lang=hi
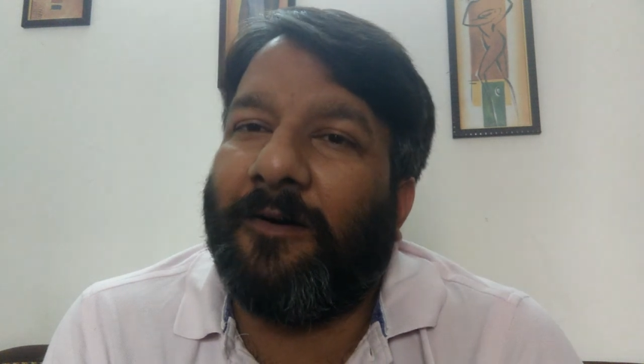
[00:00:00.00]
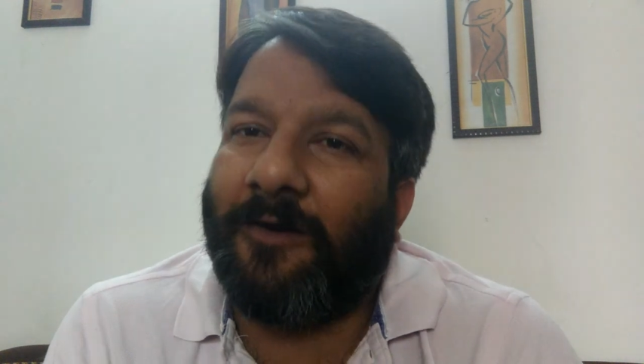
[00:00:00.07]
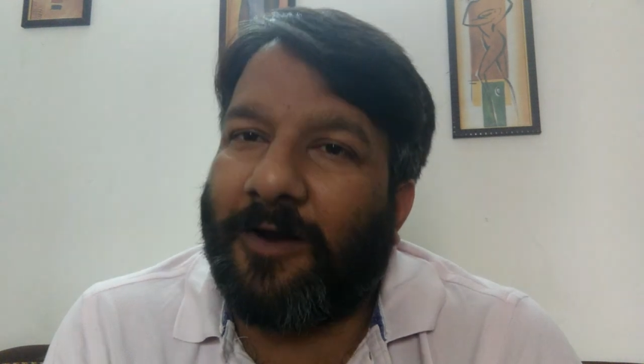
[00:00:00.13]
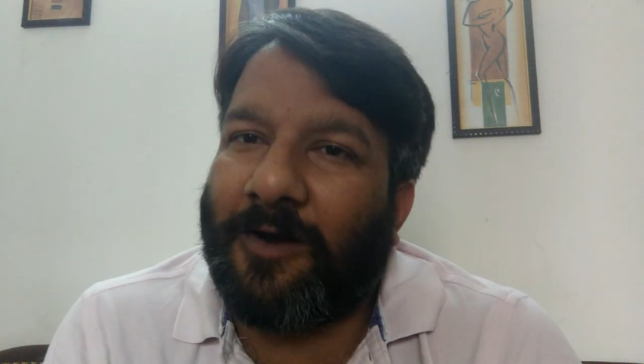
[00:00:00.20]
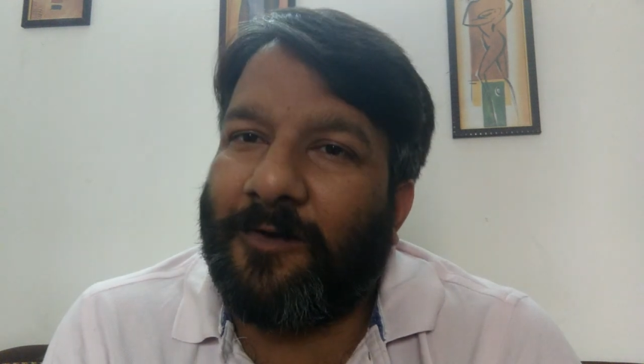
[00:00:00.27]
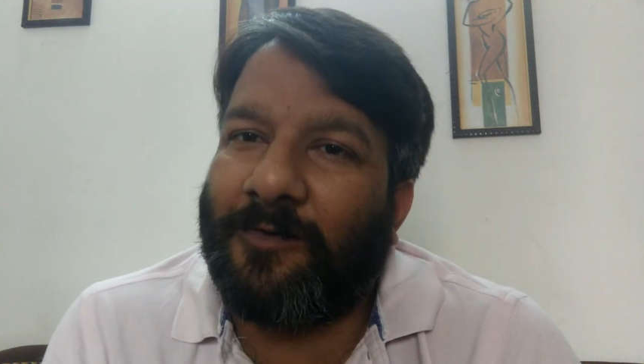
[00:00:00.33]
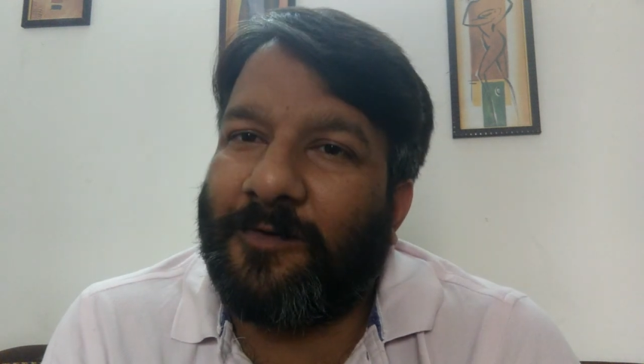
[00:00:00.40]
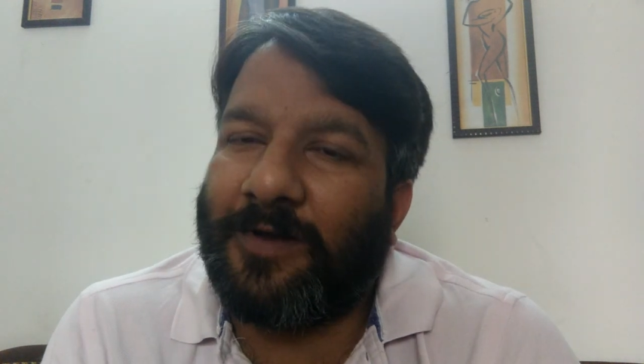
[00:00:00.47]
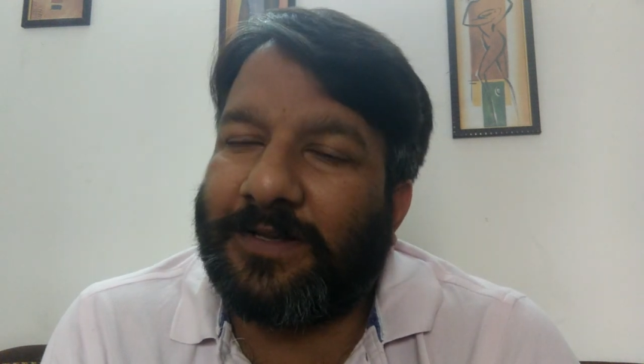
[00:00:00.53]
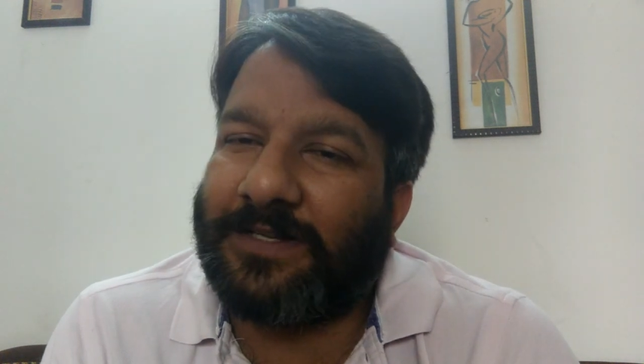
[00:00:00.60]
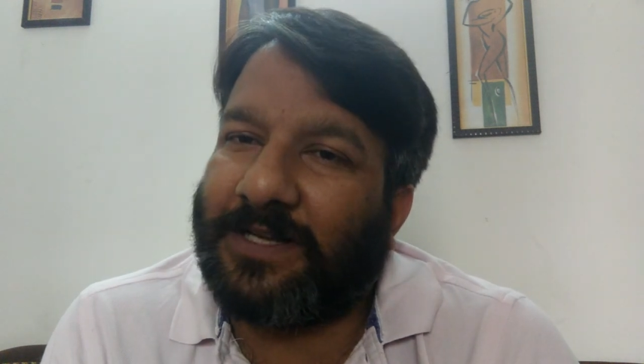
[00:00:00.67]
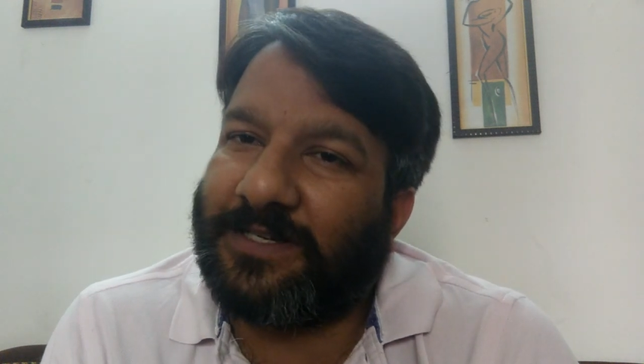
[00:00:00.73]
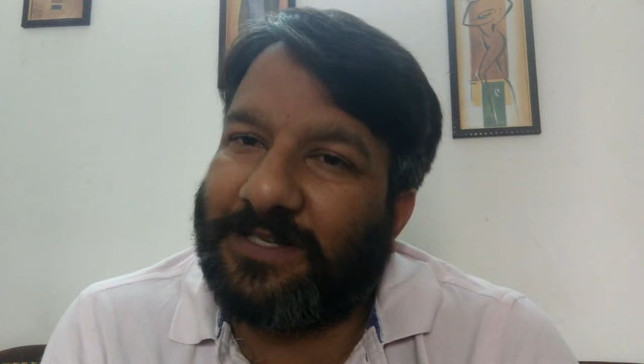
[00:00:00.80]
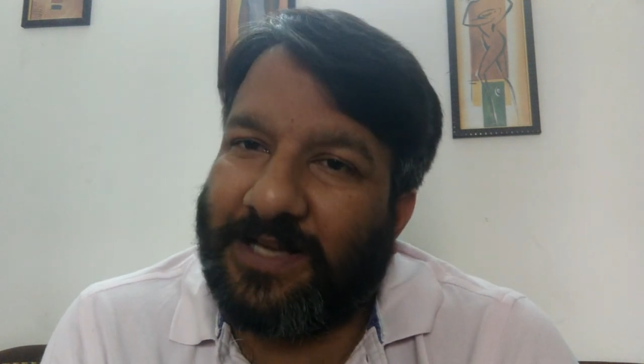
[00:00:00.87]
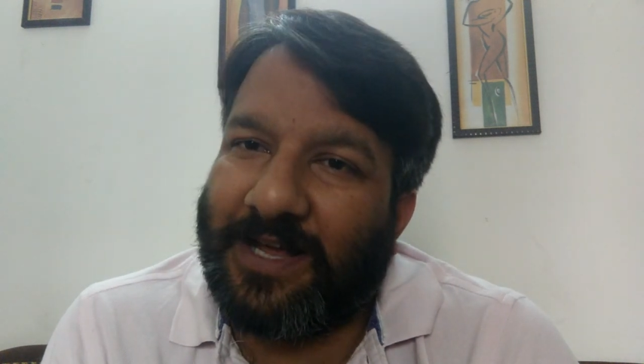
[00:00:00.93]
और लोगों के
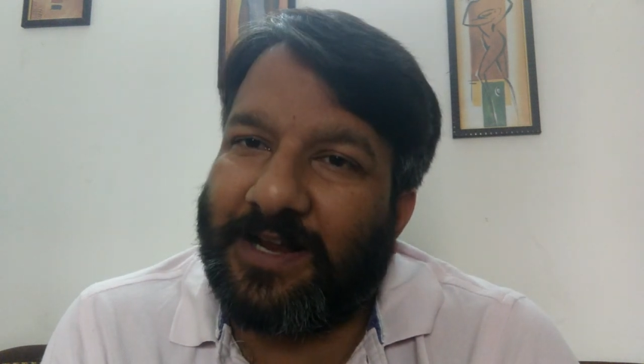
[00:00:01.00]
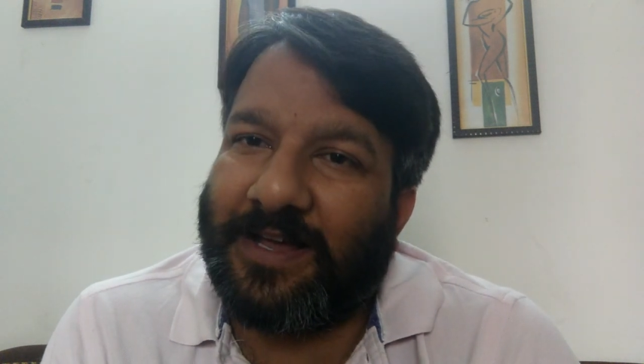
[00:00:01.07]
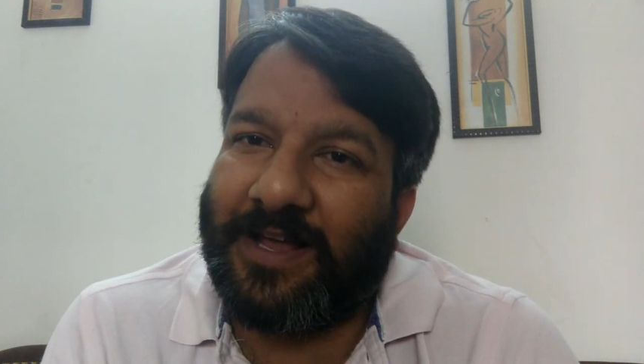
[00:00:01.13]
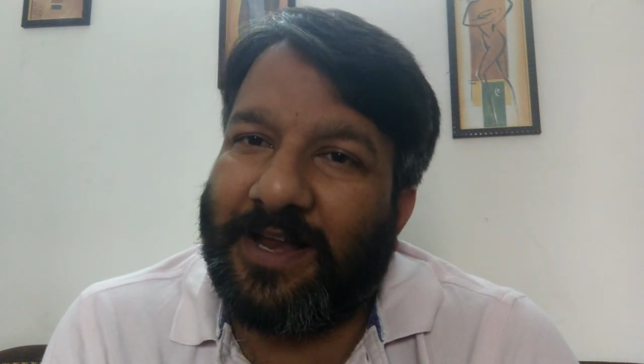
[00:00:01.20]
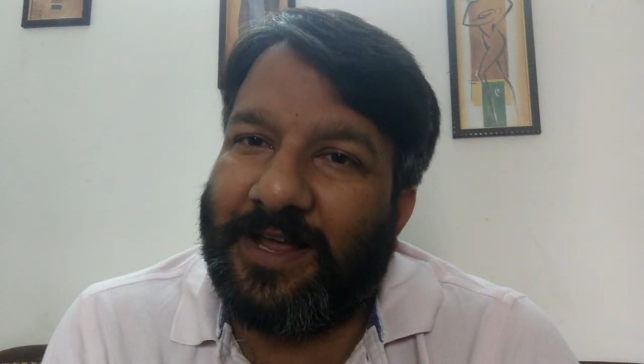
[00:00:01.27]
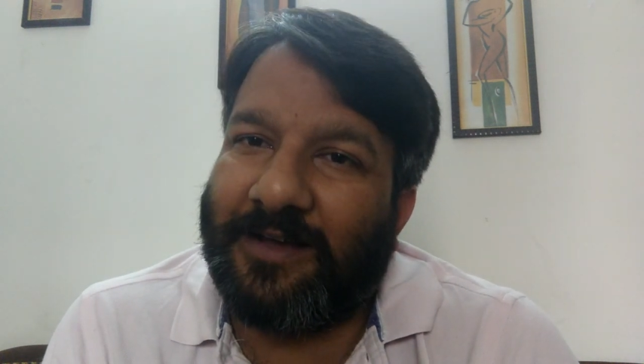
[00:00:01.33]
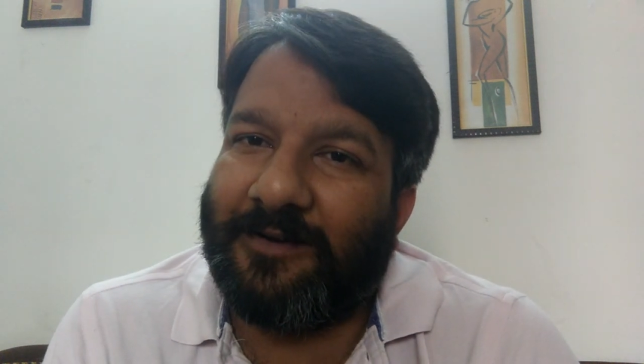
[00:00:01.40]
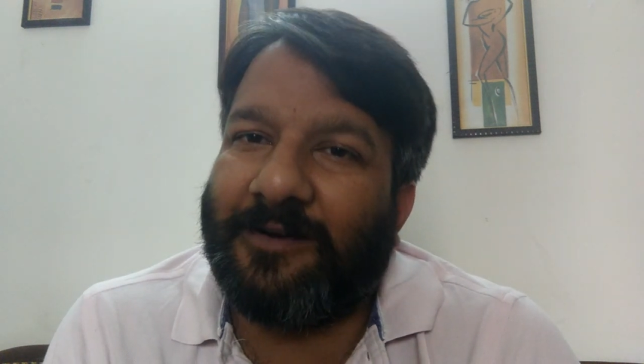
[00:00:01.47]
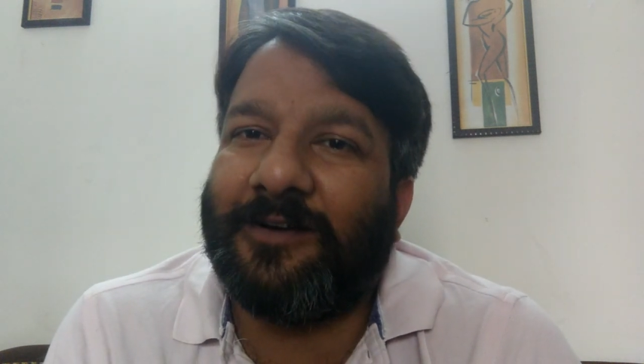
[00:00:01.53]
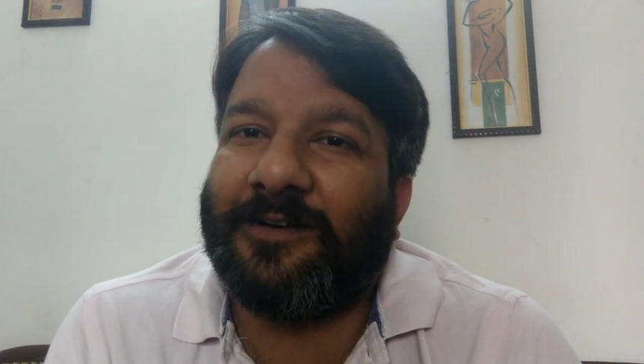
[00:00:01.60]
साथ शेयर करें